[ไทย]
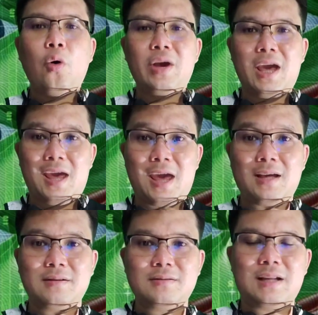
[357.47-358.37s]

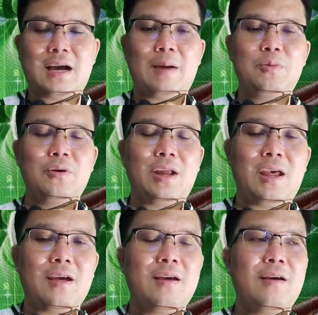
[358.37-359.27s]
OKX นะครับ ตรง
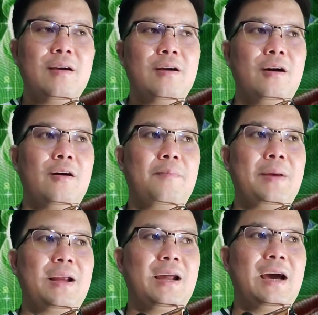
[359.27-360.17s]
นี้ก็
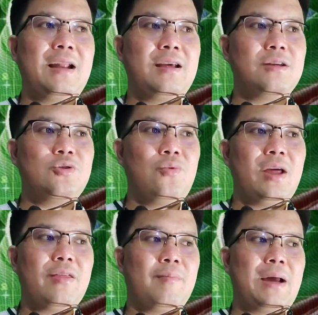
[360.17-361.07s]
เป็นกระดานที่ช่วย
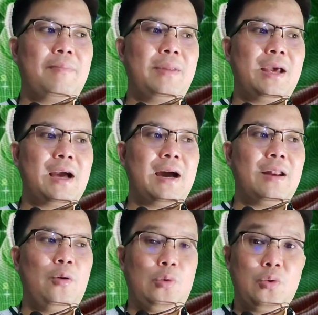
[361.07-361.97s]
สำหรับในการ
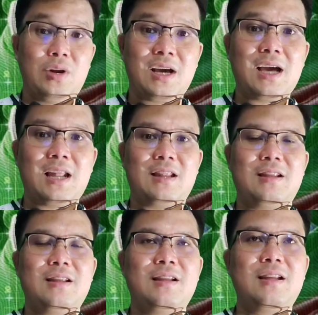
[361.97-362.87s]
ลงทุนนะกัน
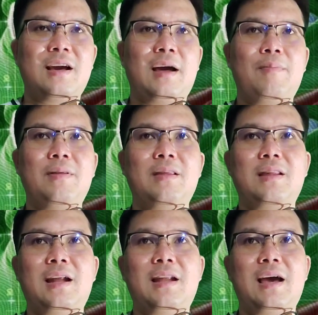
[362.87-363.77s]
นะครับ
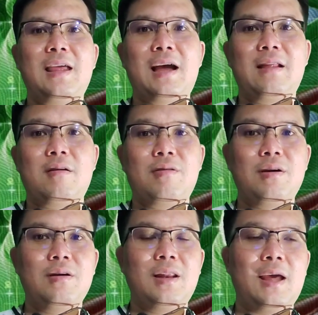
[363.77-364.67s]
ท่านใดอยากจะ
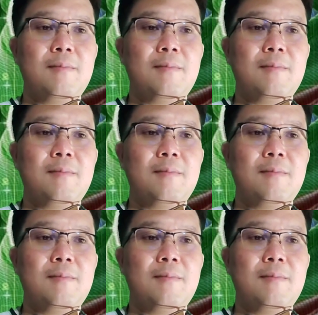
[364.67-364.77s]
ซื้อเห